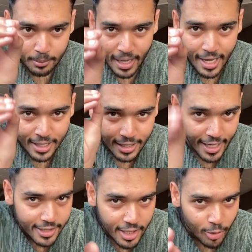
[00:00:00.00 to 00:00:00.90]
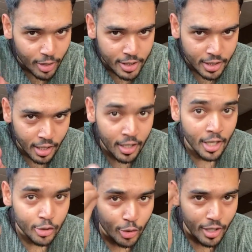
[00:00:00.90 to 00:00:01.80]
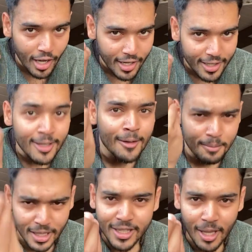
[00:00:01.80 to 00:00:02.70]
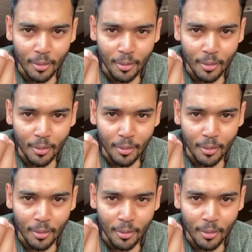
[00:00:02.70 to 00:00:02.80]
मैं लेट नहीं होना चाहता तो नहाकर मिलते हैं